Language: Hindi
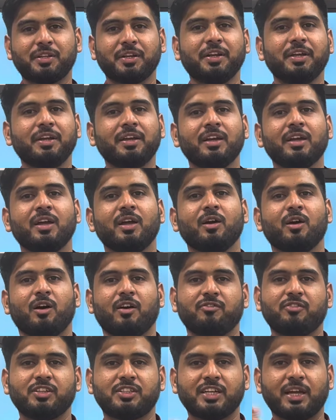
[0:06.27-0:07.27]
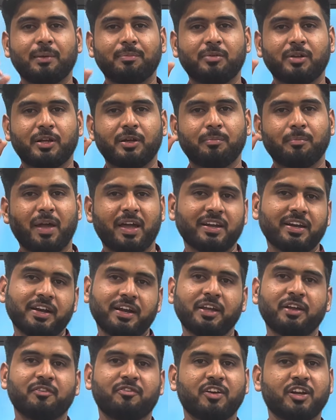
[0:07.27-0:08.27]
थ्री ऑफ द चैप्टर
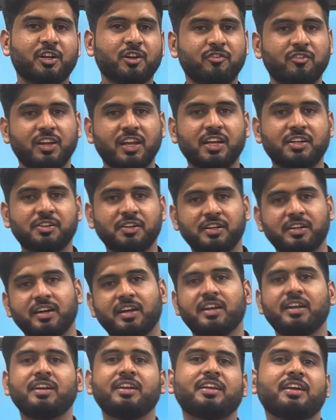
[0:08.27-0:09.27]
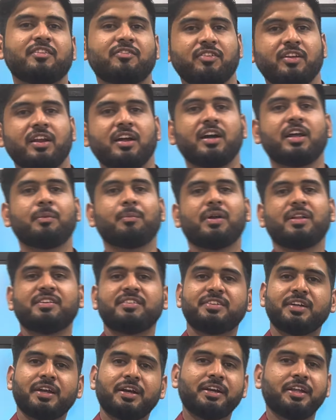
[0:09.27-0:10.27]
मैग्नेटिक इफेक्ट ऑफ इलेक्ट्रिक करंट या फिर अगर मैं
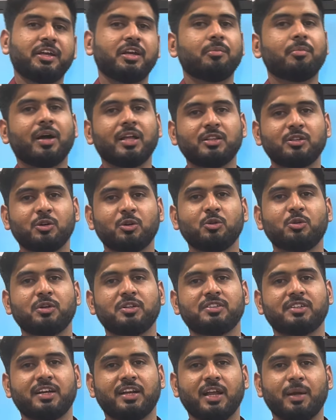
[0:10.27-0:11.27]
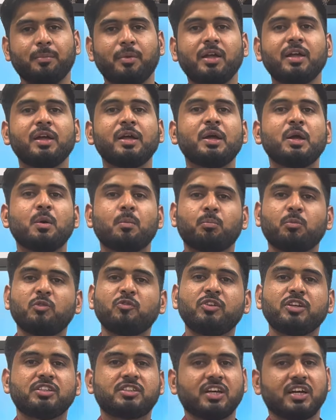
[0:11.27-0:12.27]
एन e की बात करूँ तो इसका नाम है
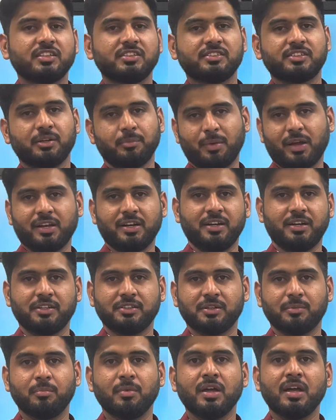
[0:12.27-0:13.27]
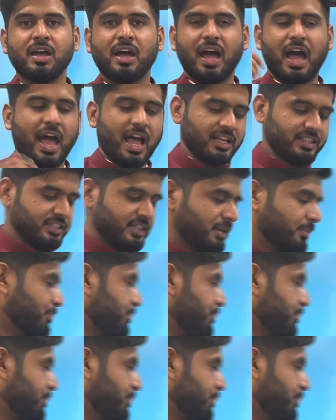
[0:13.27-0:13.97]
मूविंग चार्जेस एंड मैग्नेटिज्म आज हम